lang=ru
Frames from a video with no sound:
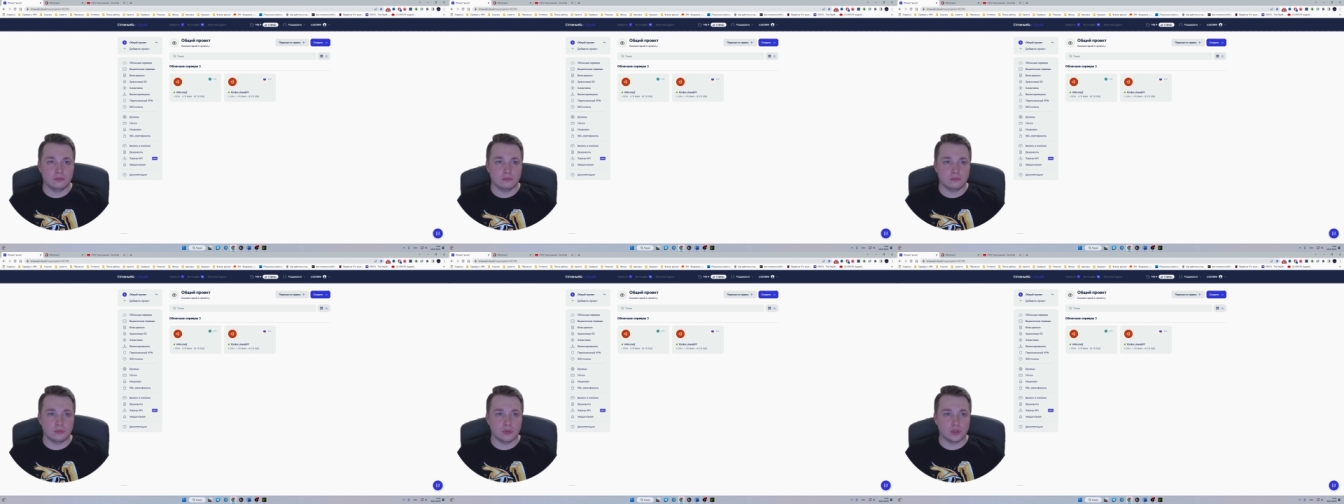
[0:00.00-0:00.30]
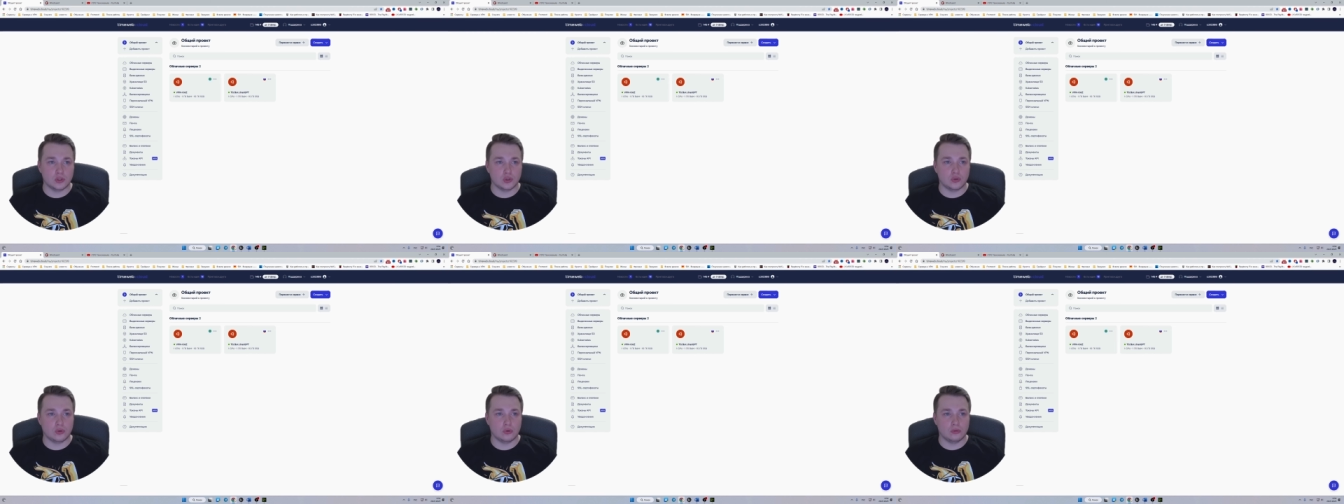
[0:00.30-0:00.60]

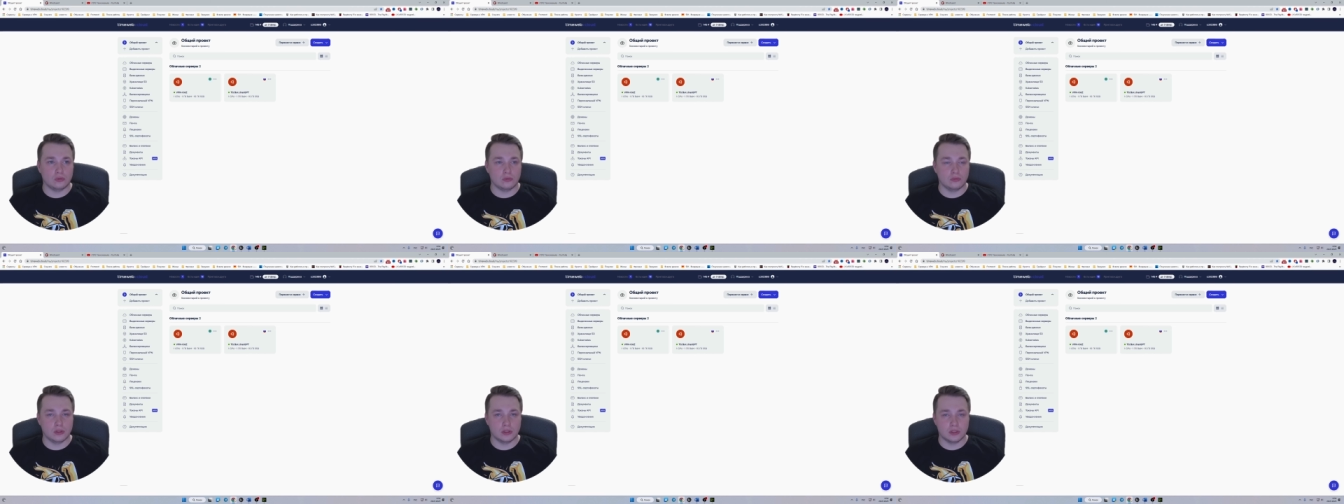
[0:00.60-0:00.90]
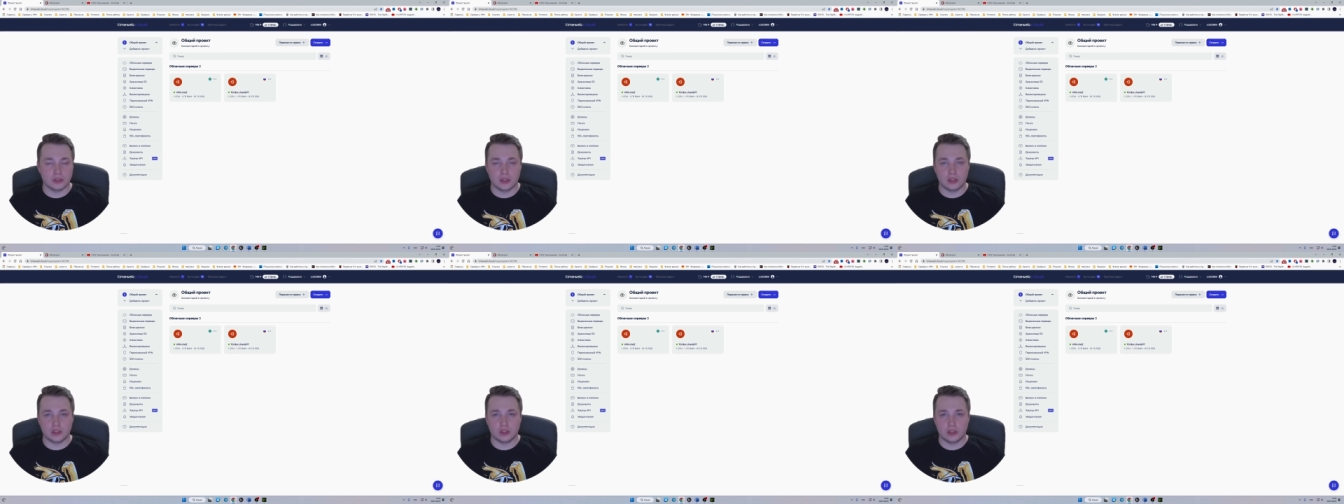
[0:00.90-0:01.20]
нашел
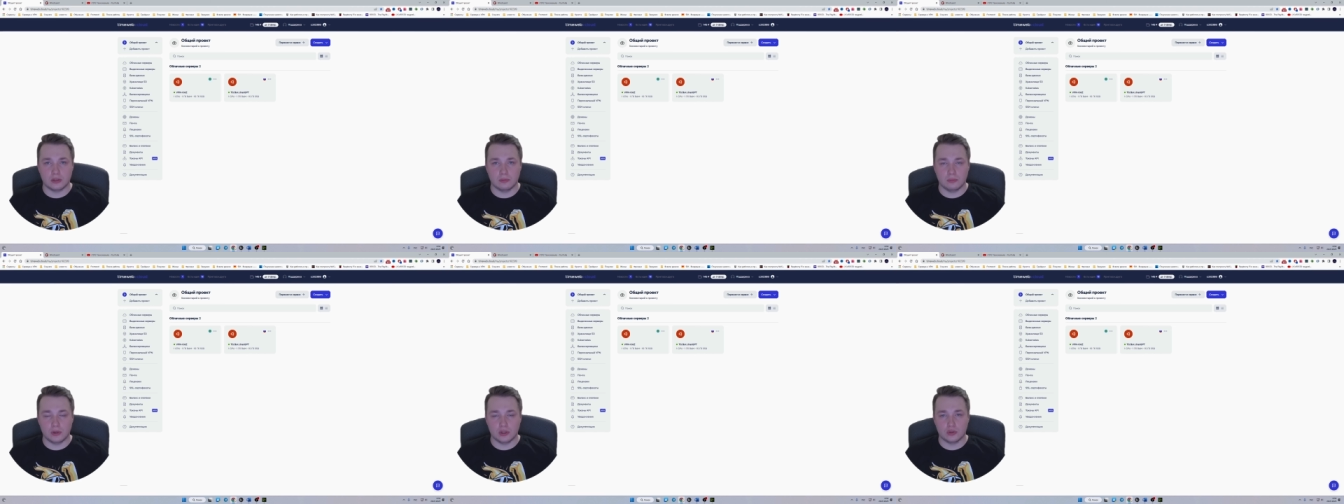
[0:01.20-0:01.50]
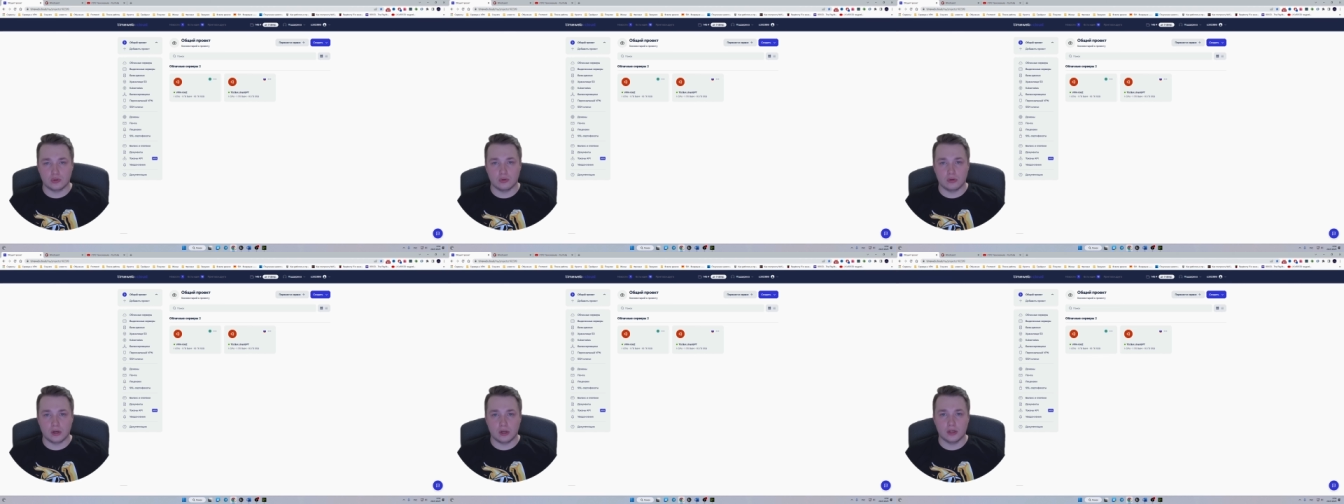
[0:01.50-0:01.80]
достаточно
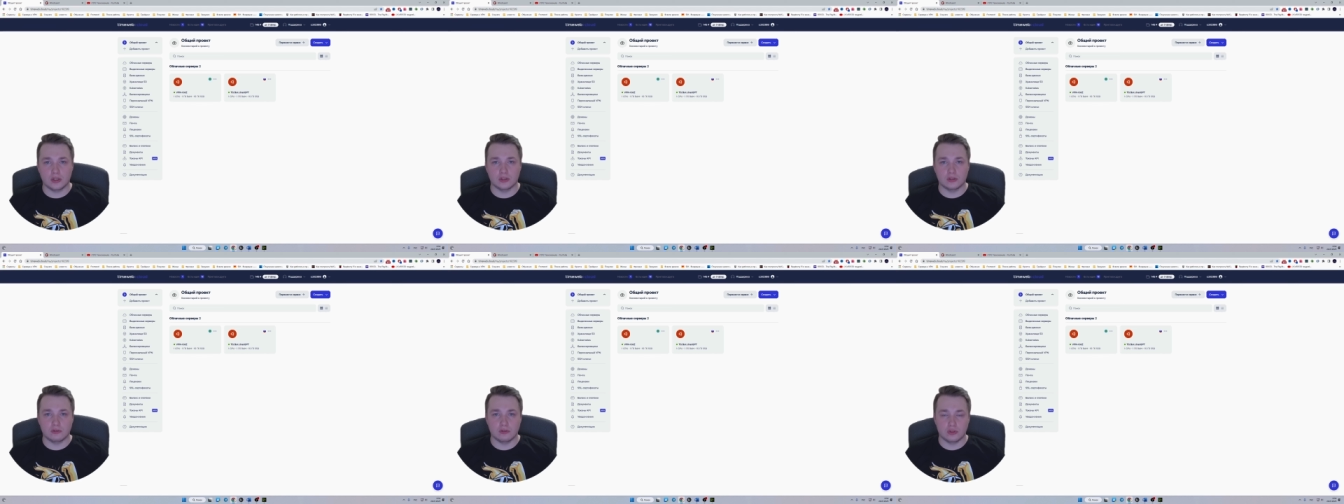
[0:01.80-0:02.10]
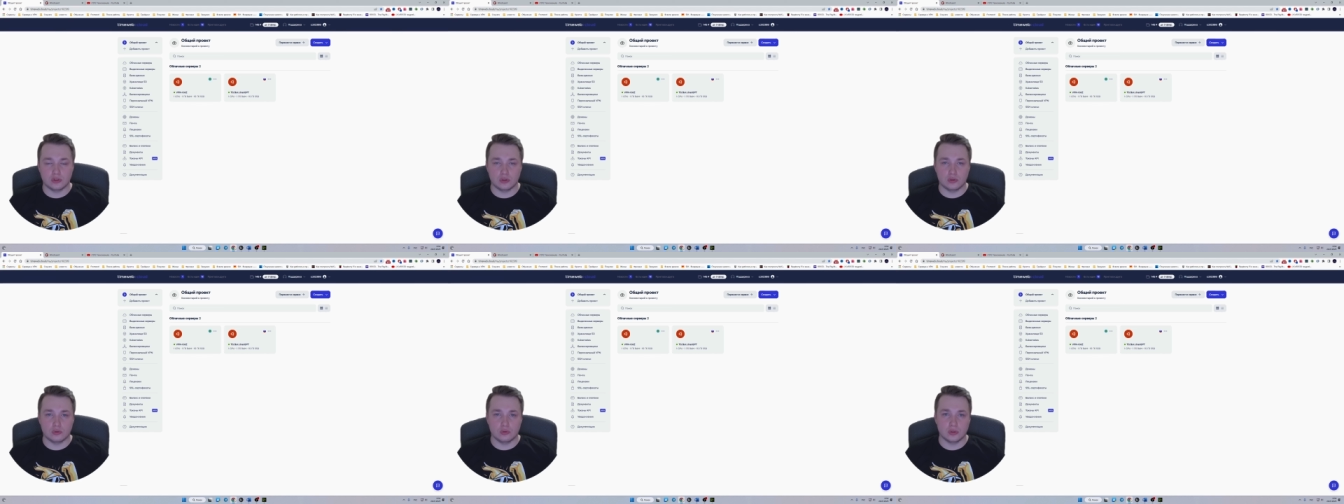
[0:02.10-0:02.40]
большое количество
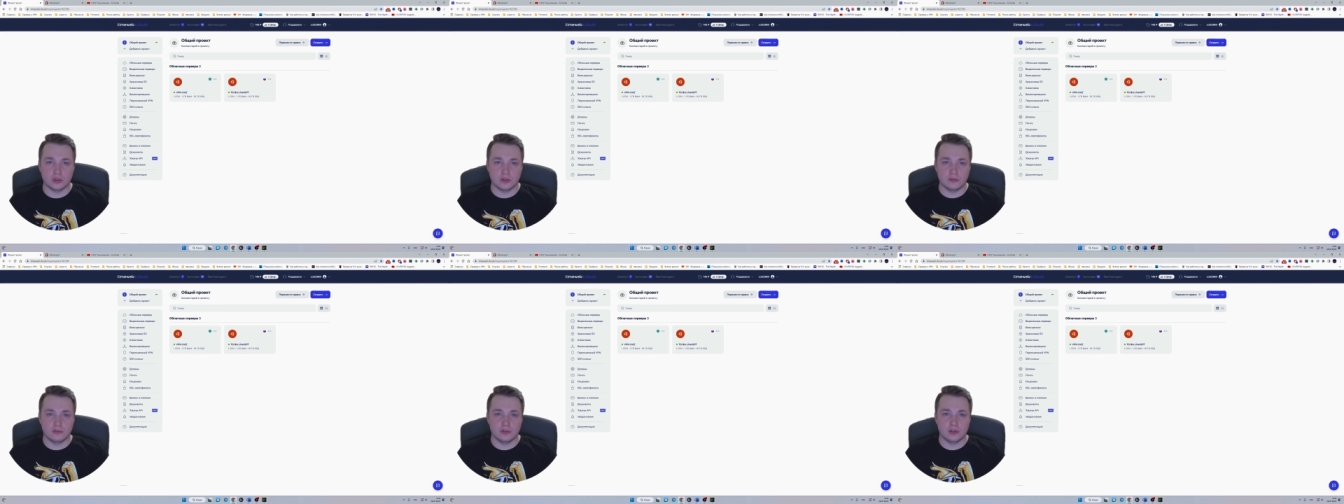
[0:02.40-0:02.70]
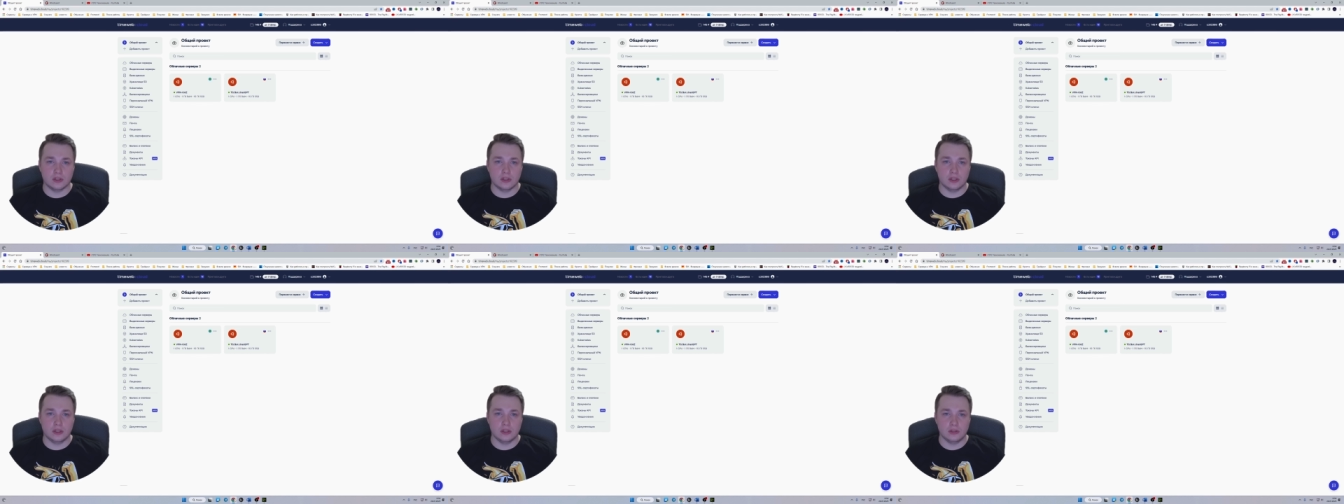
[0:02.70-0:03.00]
инструкций в
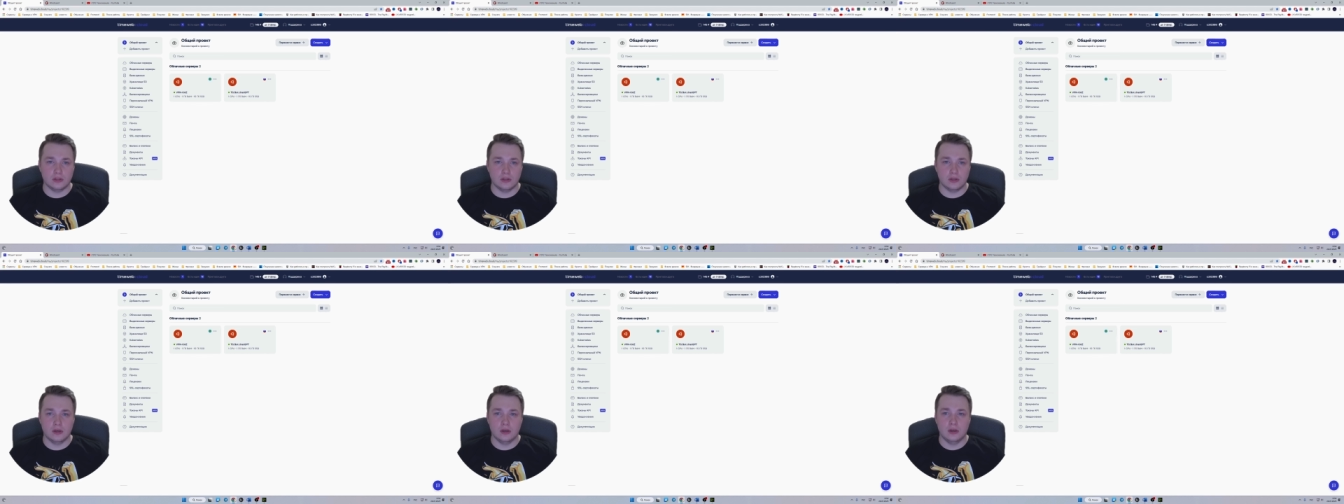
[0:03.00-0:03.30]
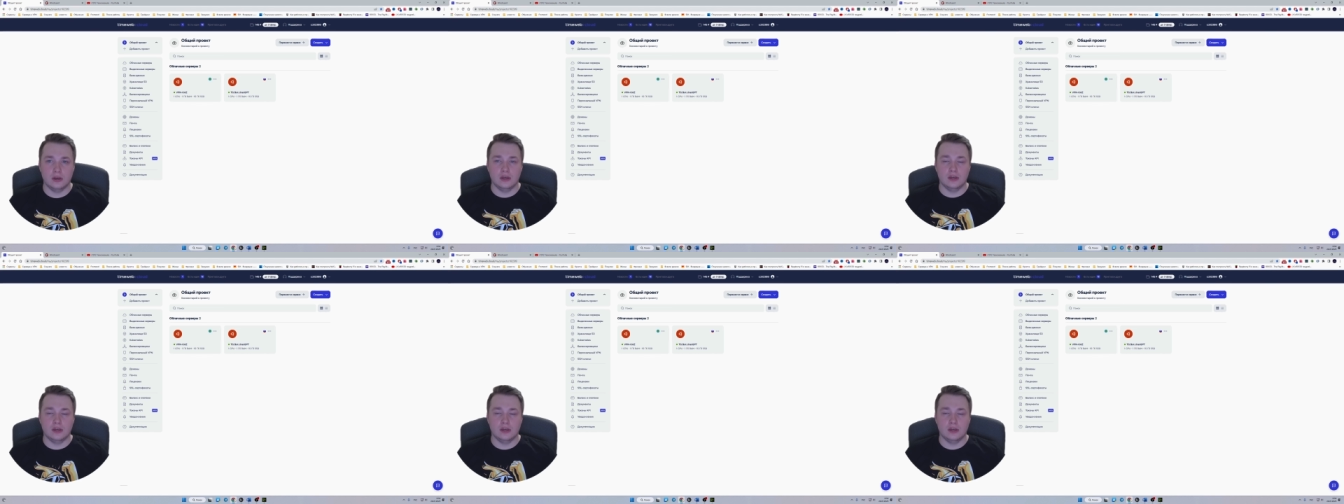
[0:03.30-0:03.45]
интернете